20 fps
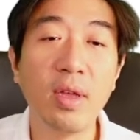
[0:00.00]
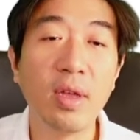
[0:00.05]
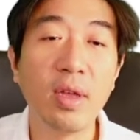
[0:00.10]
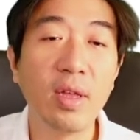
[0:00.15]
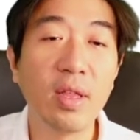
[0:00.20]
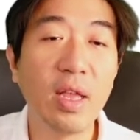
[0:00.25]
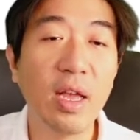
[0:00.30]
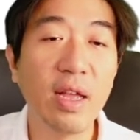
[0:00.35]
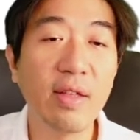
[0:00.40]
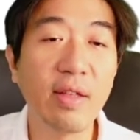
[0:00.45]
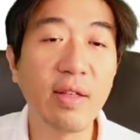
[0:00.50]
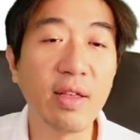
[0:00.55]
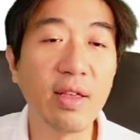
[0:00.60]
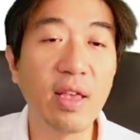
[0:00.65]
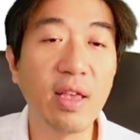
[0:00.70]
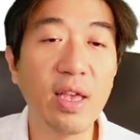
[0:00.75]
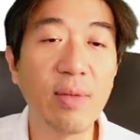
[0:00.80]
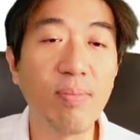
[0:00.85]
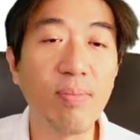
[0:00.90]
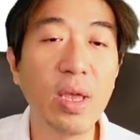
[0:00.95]
ถ้าสังเก
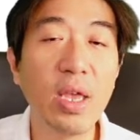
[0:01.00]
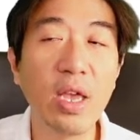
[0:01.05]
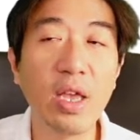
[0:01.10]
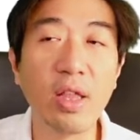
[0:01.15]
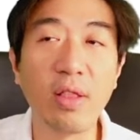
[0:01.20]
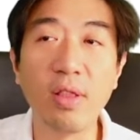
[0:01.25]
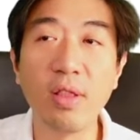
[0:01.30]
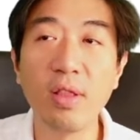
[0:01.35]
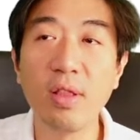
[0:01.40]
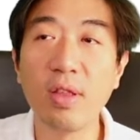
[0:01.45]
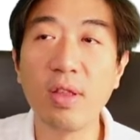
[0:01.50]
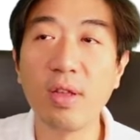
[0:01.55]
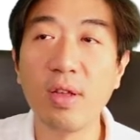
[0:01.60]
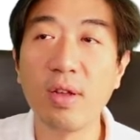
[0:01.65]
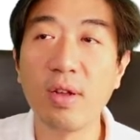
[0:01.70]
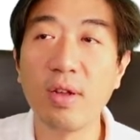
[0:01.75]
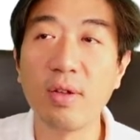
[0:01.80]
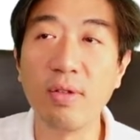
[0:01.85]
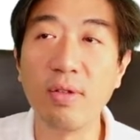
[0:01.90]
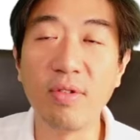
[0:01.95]
ตไม่เห็น
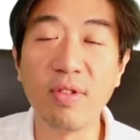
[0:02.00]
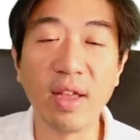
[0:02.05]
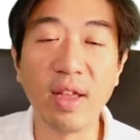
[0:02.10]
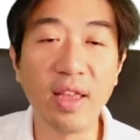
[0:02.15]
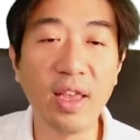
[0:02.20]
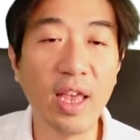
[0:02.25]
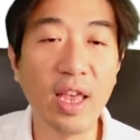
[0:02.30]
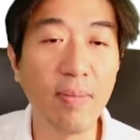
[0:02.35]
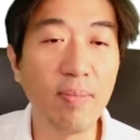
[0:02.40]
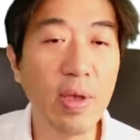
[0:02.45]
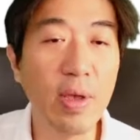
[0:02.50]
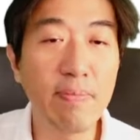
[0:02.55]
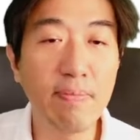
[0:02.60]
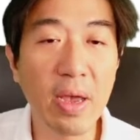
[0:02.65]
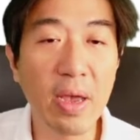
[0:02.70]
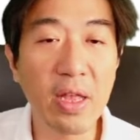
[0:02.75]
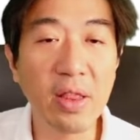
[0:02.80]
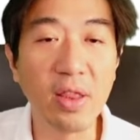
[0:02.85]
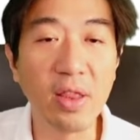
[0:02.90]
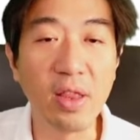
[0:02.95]
หรือสังเกตไม่
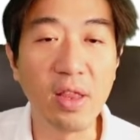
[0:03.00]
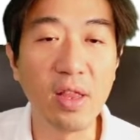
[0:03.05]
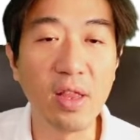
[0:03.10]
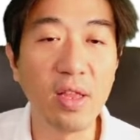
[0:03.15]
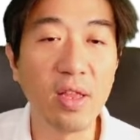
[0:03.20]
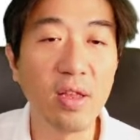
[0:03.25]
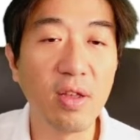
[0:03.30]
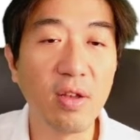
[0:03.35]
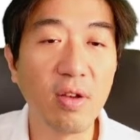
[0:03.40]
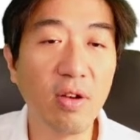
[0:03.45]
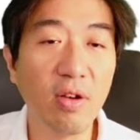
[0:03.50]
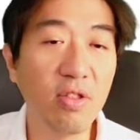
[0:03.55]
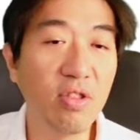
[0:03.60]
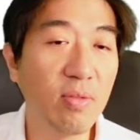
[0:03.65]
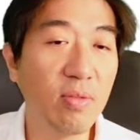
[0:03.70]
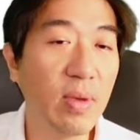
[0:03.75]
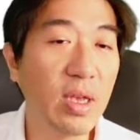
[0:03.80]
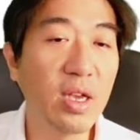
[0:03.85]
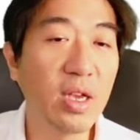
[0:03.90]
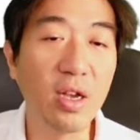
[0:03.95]
เป็นก็จะ
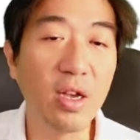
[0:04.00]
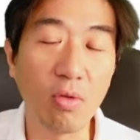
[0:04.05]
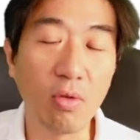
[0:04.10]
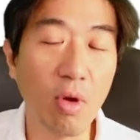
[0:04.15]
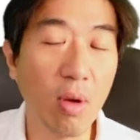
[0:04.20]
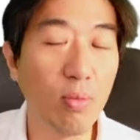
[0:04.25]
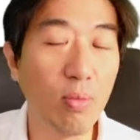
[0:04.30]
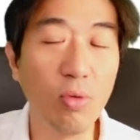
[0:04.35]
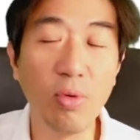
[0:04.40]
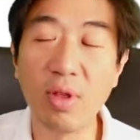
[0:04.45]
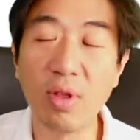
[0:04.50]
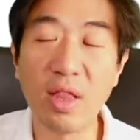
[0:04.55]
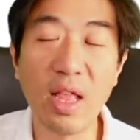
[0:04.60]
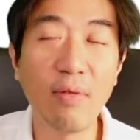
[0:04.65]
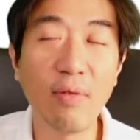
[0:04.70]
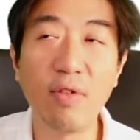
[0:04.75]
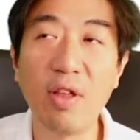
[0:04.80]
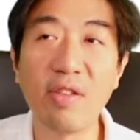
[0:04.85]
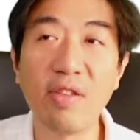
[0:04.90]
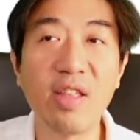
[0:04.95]
ไม่เกิดความรู้ทางด้าน
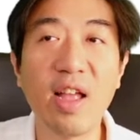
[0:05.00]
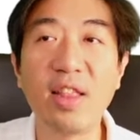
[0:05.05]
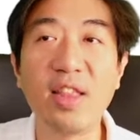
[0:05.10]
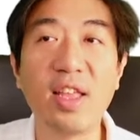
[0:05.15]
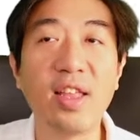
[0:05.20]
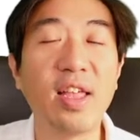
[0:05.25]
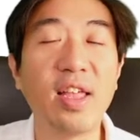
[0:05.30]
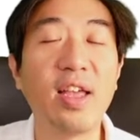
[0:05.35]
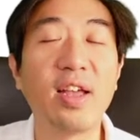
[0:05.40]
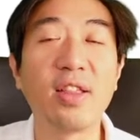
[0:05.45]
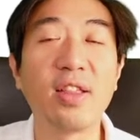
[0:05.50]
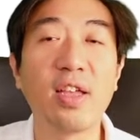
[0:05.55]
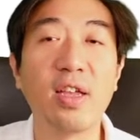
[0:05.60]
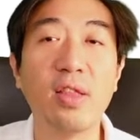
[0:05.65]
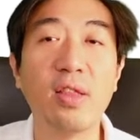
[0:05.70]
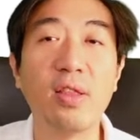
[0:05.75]
วิทยาศาสตร์ใดๆทั้งนั้น